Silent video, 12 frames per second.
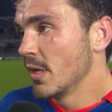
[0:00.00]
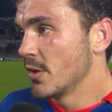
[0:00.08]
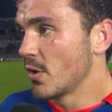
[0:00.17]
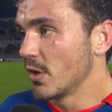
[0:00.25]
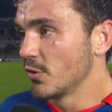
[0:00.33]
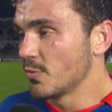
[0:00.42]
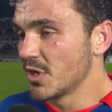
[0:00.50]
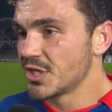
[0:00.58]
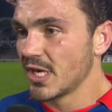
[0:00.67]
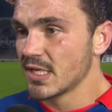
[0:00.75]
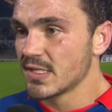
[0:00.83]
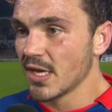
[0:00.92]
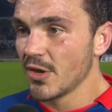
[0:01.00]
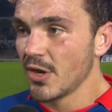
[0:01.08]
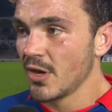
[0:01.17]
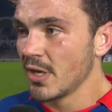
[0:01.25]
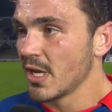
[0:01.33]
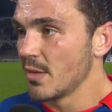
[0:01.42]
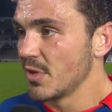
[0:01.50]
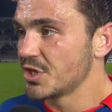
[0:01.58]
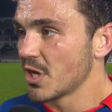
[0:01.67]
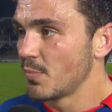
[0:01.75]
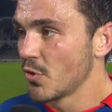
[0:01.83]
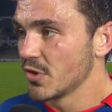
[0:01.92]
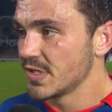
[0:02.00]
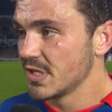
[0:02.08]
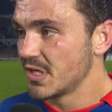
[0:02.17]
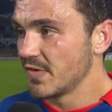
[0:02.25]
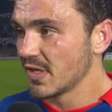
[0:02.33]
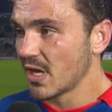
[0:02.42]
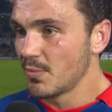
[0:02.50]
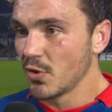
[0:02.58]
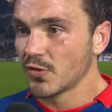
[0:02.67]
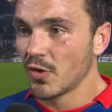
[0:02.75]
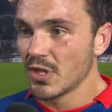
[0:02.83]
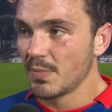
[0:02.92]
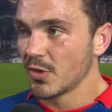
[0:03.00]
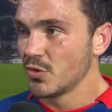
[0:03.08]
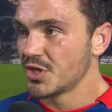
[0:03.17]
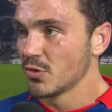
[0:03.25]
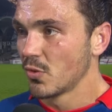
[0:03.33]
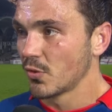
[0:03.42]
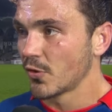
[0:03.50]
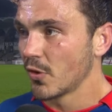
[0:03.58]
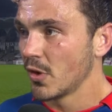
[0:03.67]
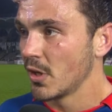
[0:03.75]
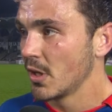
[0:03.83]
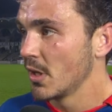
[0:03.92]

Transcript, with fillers: Il y aura d'autres matchs à l'extérieur. Il y a un match à Pau aussi qui va être important. On a perdu chez nous contre eux.